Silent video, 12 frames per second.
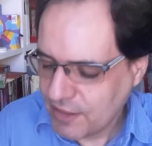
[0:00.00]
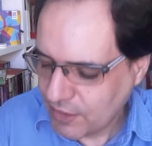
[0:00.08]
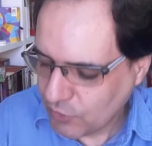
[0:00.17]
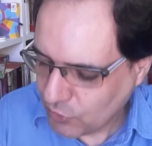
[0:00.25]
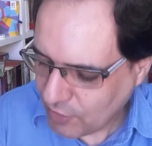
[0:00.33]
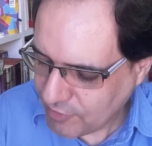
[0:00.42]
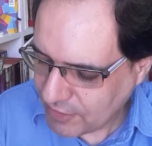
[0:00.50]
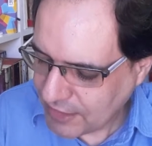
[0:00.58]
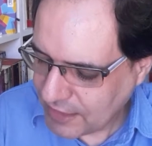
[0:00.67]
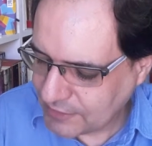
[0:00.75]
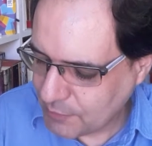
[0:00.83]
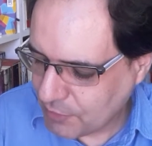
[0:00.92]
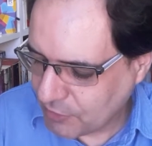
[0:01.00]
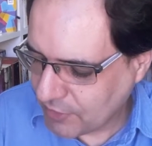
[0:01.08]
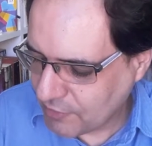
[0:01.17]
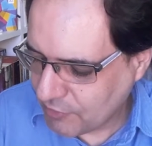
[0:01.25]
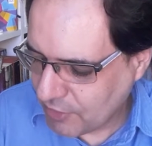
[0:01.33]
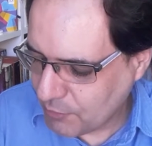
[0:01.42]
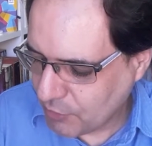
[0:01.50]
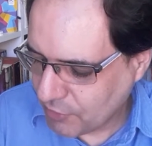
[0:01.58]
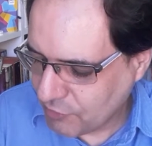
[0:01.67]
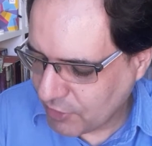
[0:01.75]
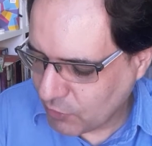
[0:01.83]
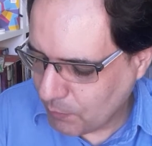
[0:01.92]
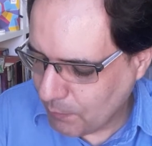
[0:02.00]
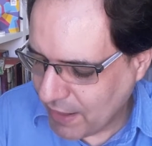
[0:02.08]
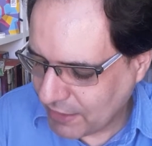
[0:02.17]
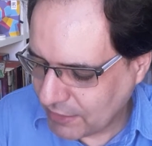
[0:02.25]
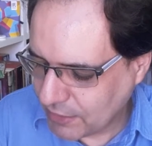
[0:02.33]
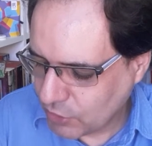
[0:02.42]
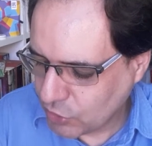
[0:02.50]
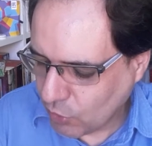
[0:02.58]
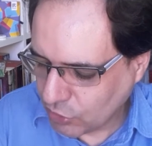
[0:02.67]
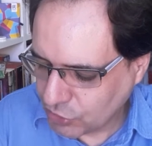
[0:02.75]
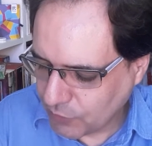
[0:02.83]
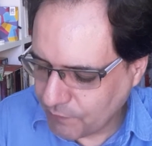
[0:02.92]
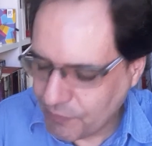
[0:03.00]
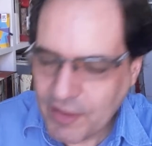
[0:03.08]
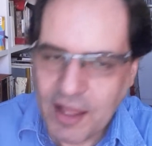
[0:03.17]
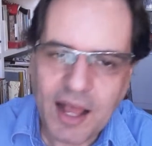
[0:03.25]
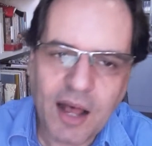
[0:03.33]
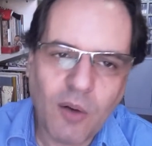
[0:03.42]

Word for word: Eu estava atrás da biografia do Pat Toshua, a